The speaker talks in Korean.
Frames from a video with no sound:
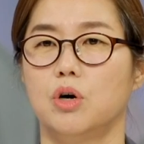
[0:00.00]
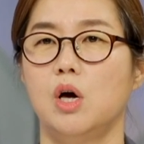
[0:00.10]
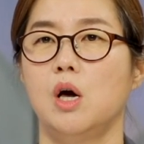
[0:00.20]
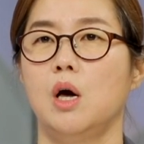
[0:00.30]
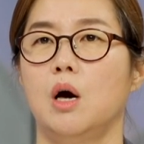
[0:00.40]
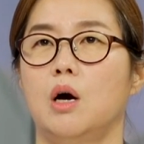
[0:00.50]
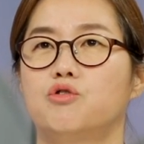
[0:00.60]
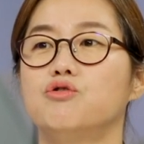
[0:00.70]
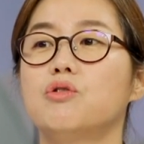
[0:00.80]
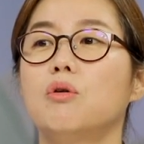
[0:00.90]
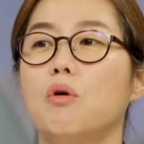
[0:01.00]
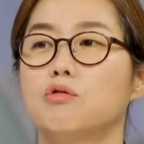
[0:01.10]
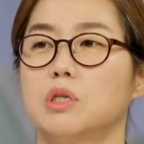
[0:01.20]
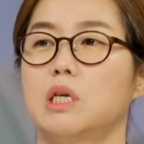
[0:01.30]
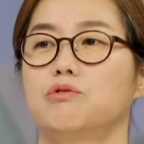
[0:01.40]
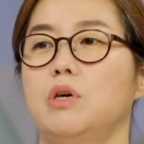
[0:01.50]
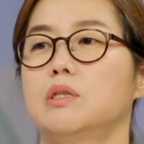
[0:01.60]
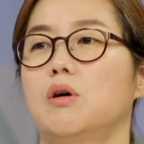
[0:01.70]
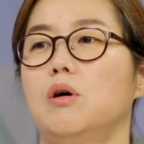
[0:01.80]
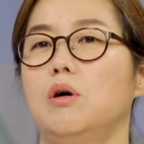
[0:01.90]
네. 중선거구제라고
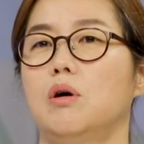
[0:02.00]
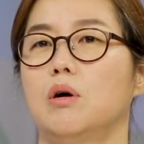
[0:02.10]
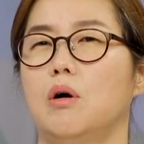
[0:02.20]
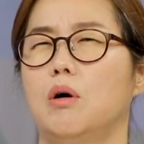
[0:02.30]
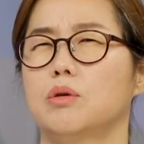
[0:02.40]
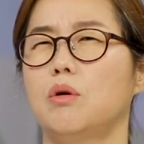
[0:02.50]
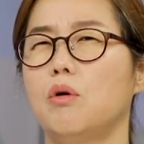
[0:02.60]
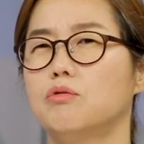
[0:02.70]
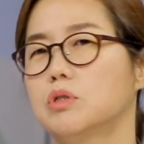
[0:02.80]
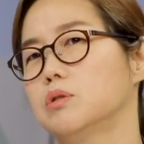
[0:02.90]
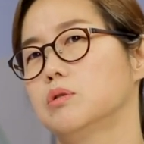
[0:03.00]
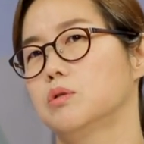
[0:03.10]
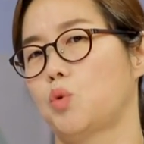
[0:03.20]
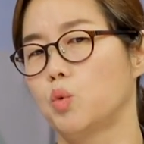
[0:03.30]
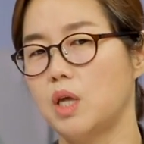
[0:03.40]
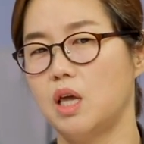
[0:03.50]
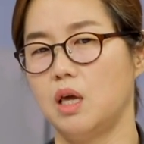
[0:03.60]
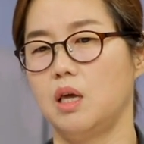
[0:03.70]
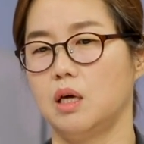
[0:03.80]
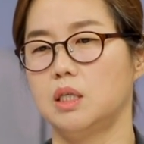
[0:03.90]
해서 어, 선거구제
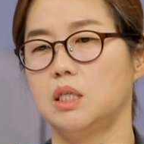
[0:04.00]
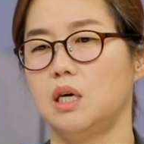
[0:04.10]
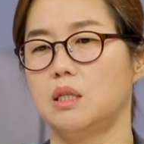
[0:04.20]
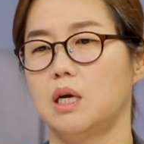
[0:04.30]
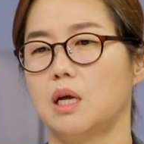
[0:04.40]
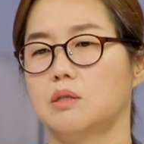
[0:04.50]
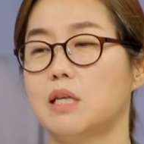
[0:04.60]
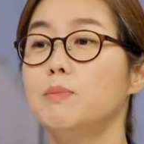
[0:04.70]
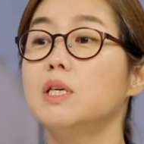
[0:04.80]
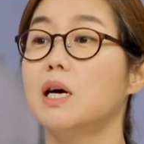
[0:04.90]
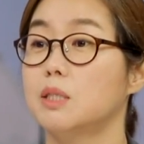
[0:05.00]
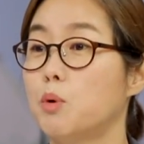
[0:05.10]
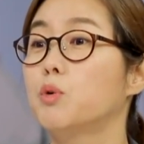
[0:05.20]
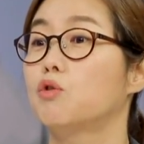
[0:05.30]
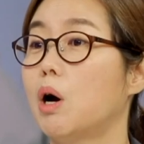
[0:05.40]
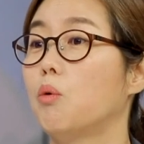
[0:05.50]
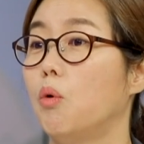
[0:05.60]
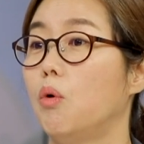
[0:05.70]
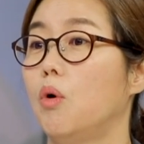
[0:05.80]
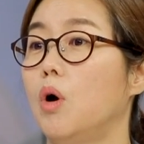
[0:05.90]
동네 크기에 따라서 3등까지 뽑기도
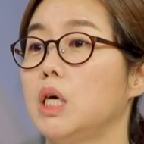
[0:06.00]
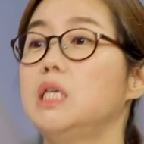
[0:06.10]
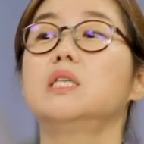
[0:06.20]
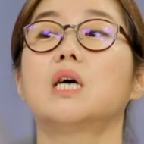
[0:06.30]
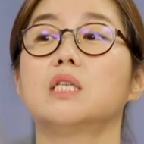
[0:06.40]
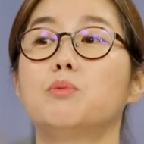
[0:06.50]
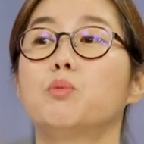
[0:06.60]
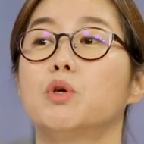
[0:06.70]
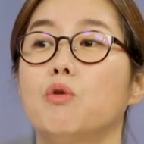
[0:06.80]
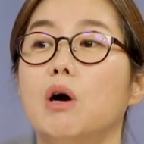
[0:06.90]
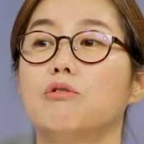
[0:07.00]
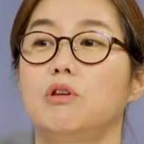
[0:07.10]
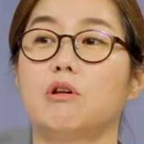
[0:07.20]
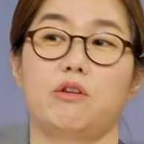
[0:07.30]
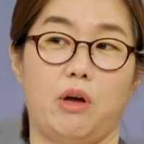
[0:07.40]
하고 네. 2등까지 뽑기도 하고 이렇게